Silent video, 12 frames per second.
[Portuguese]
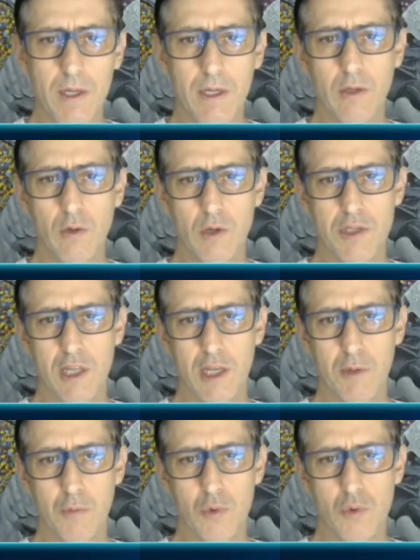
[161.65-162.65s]
E nós
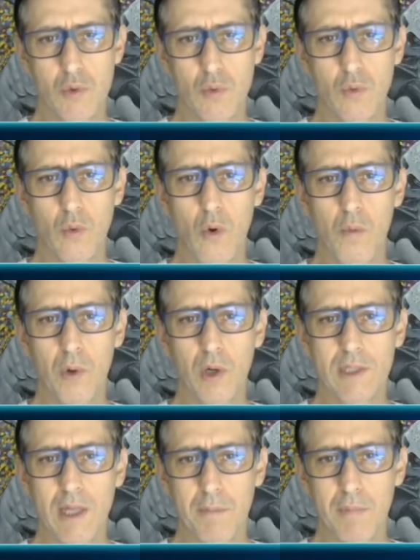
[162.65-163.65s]
temos o
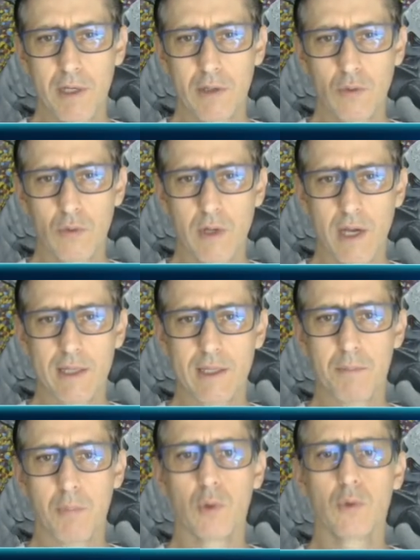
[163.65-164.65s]
comportamento,
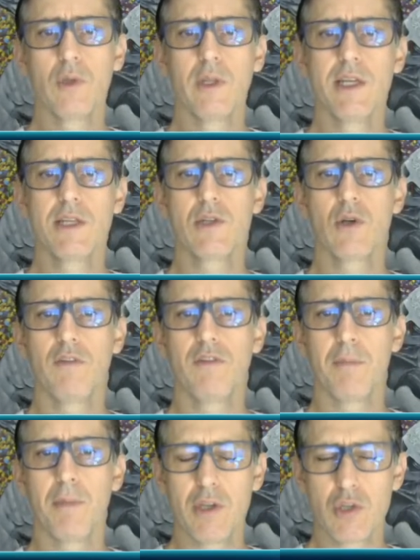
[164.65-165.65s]
cada ponto desse,
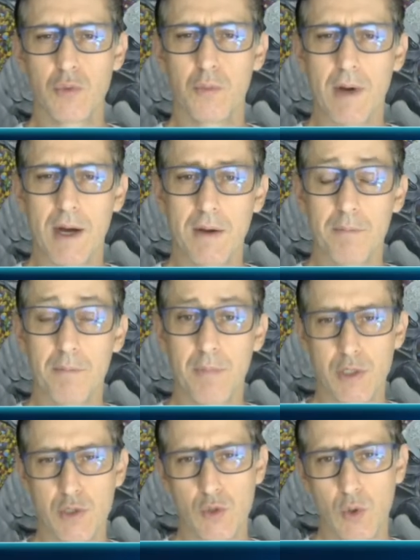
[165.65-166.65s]
obviamente, uma
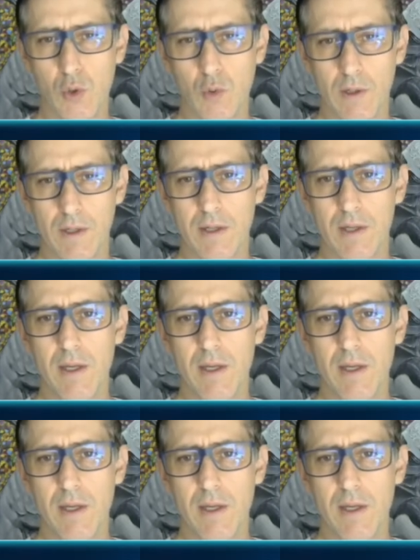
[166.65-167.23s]
pessoa.